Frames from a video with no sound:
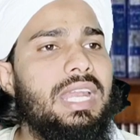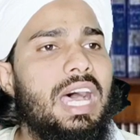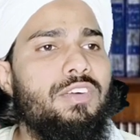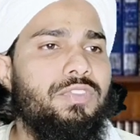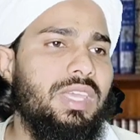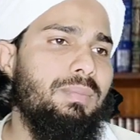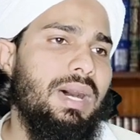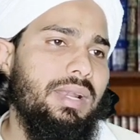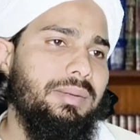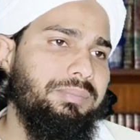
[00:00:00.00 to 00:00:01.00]
नाफ के
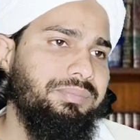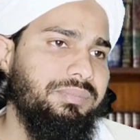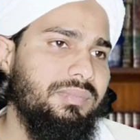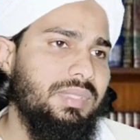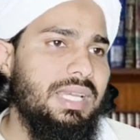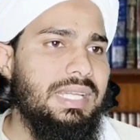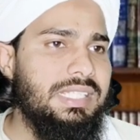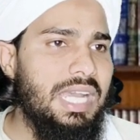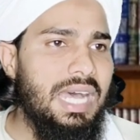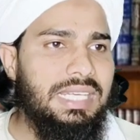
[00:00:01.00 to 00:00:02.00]
बाल
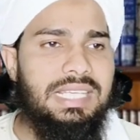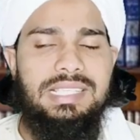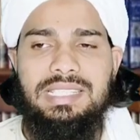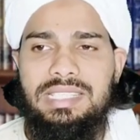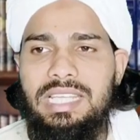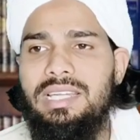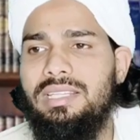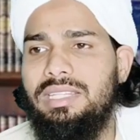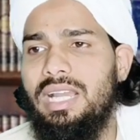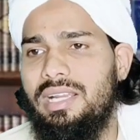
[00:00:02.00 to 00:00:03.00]
चालीस
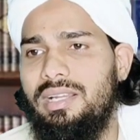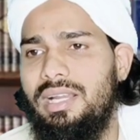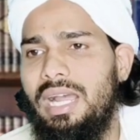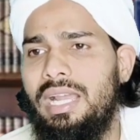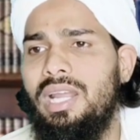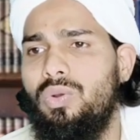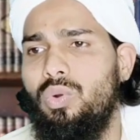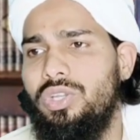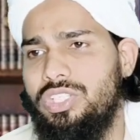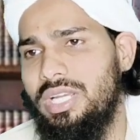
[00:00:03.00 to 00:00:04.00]
दिन तक अगर
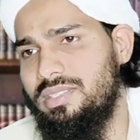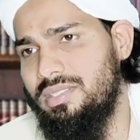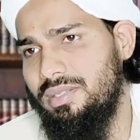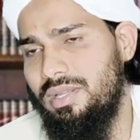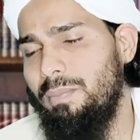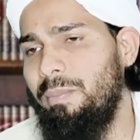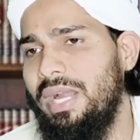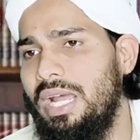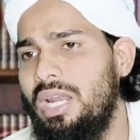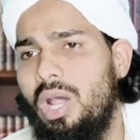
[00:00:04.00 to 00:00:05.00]
कोई शख्स
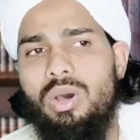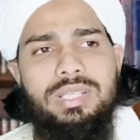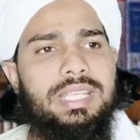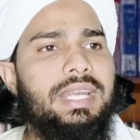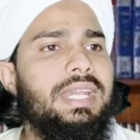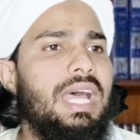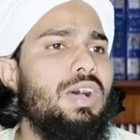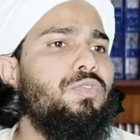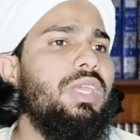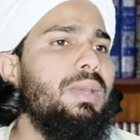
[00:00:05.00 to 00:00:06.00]
बगल और जेर
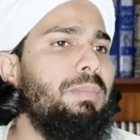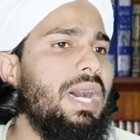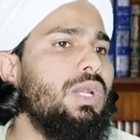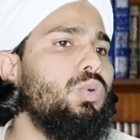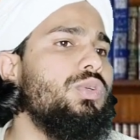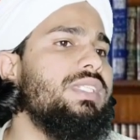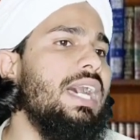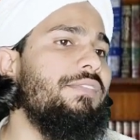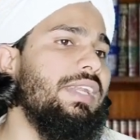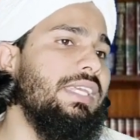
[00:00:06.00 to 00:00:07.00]
नाफ के बाल को
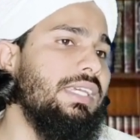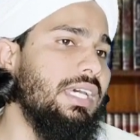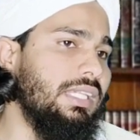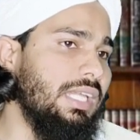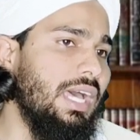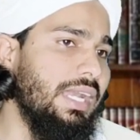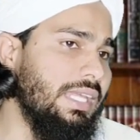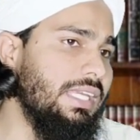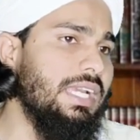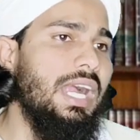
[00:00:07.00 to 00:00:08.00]
साफ नहीं करता
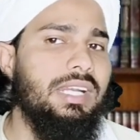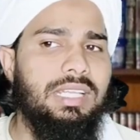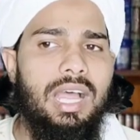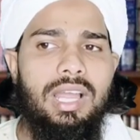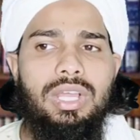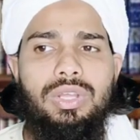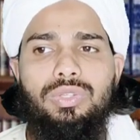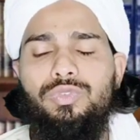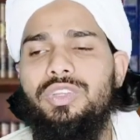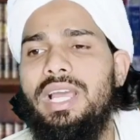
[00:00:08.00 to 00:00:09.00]
नहीं काटता
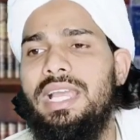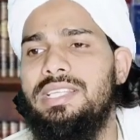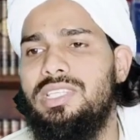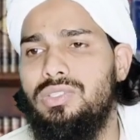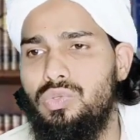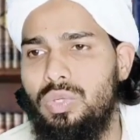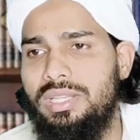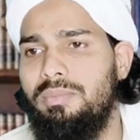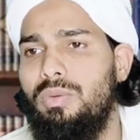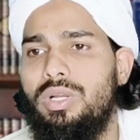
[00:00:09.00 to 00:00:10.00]
तो फिर ऐसी
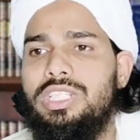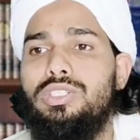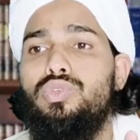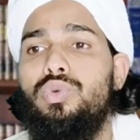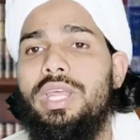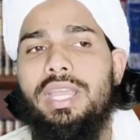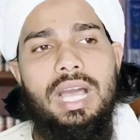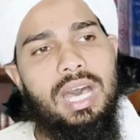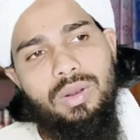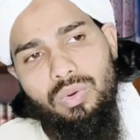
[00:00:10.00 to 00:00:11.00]
सूरत में वह शख्स
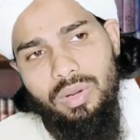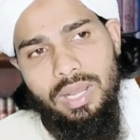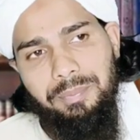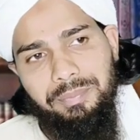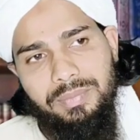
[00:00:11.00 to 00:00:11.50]
गुनहगार होगा